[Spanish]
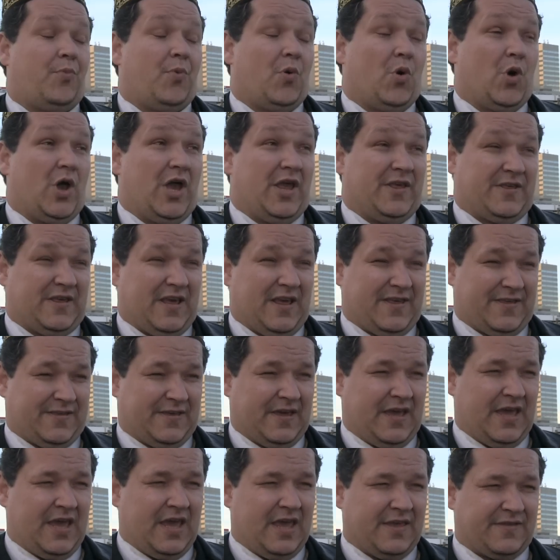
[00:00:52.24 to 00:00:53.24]
pues
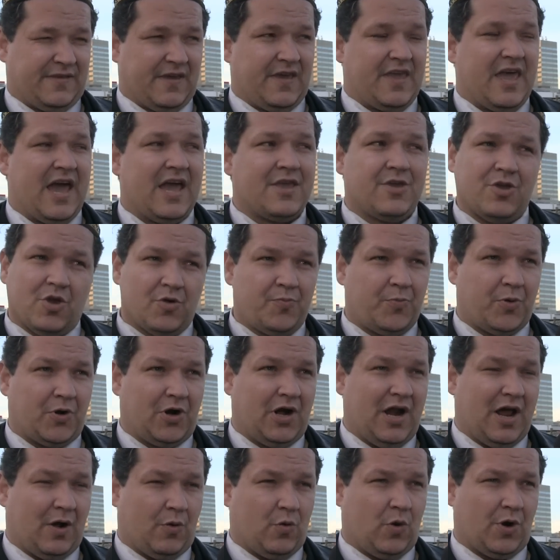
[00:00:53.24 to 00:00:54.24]
hace seis años por
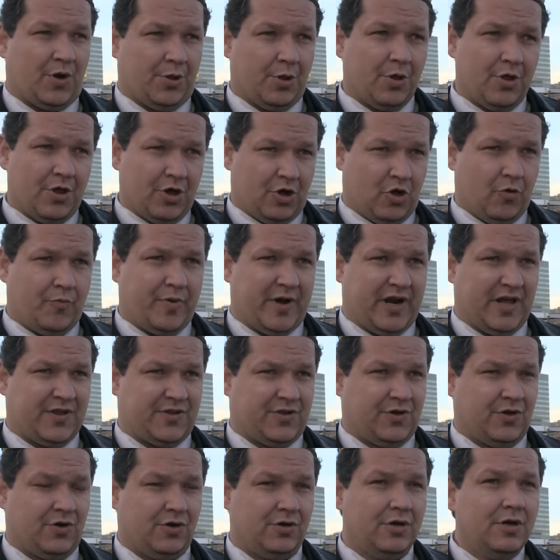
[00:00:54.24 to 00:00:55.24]
el acuerdo de
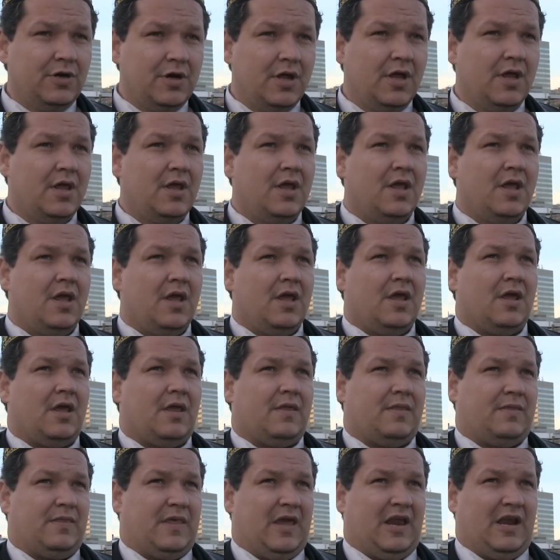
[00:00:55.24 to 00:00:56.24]
cooperación
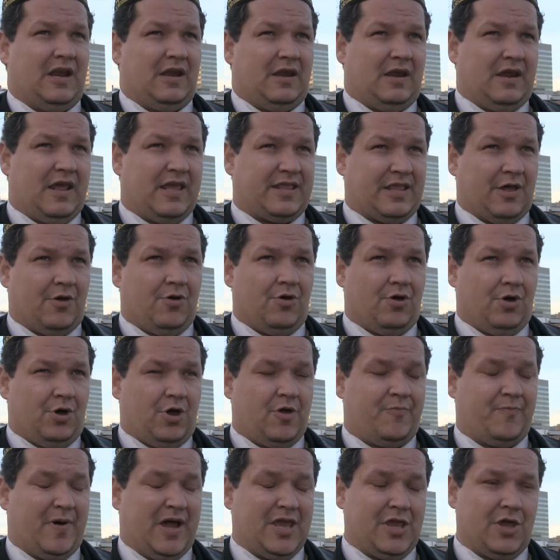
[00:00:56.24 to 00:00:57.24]
del Estado
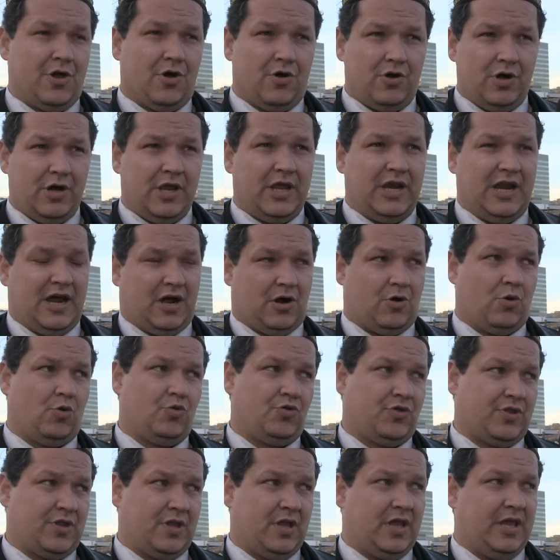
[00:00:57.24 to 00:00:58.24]
español y
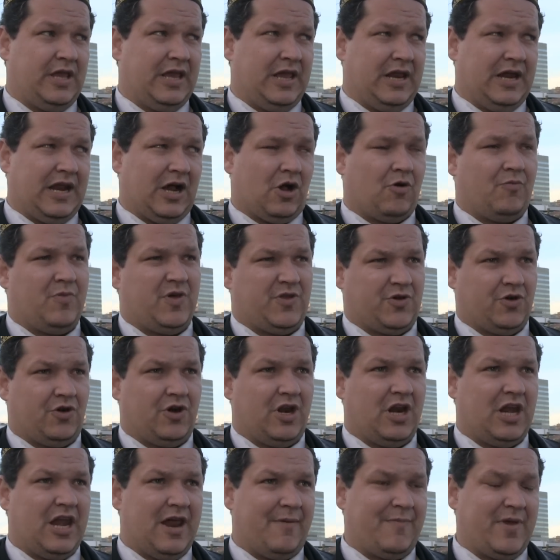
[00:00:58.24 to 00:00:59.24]
la, Comisión
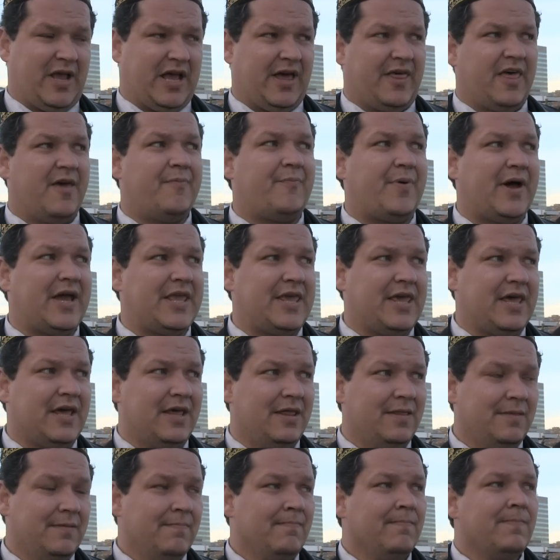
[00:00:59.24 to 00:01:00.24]
Islámica de
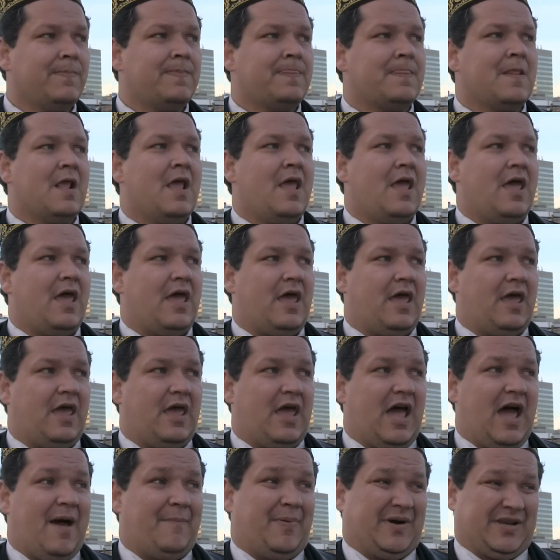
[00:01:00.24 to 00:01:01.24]
España.
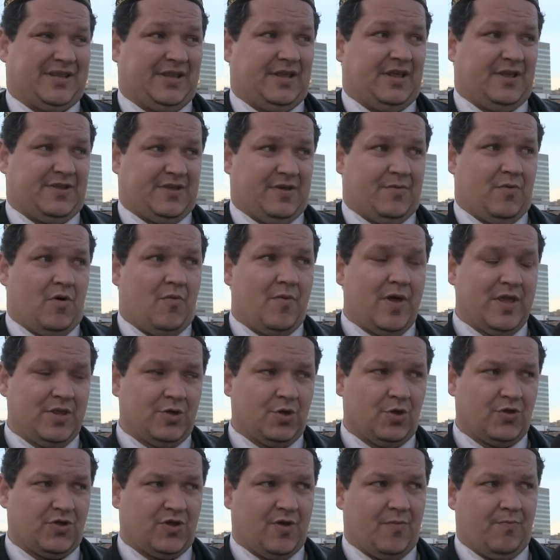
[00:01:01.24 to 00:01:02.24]
A partir de ese
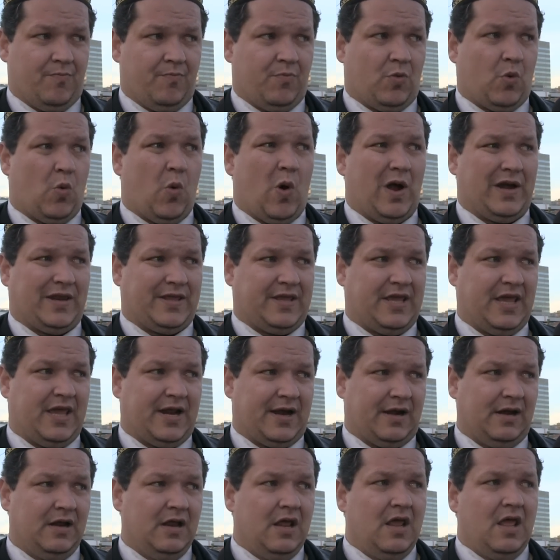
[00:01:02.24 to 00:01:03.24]
momento,
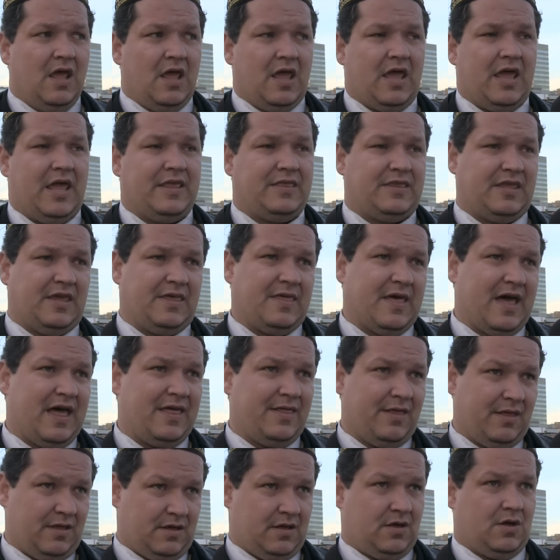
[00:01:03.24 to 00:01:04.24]
cualquier
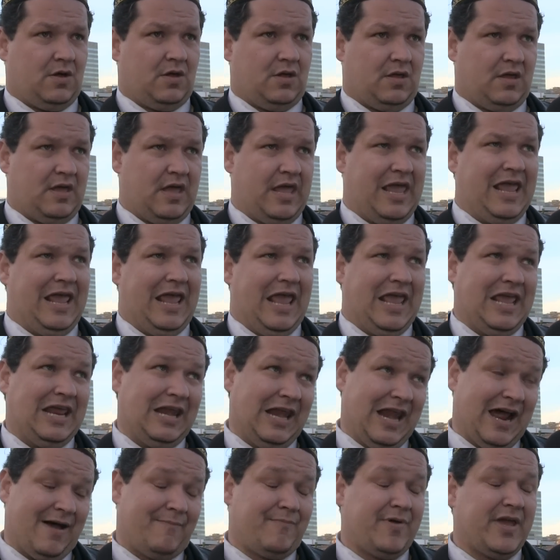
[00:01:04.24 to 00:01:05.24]
entidad eh,
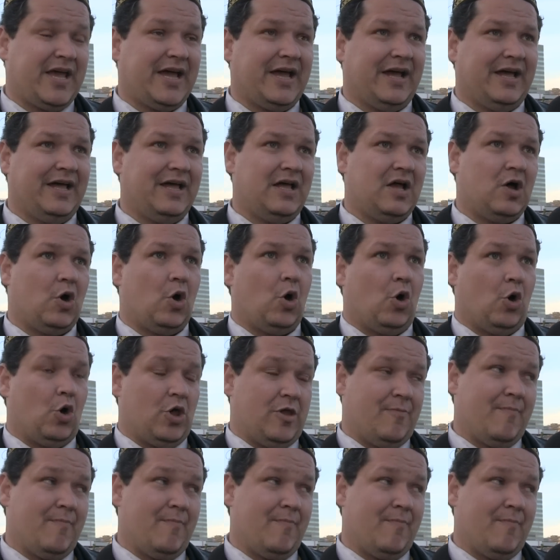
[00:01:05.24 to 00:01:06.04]
islámica o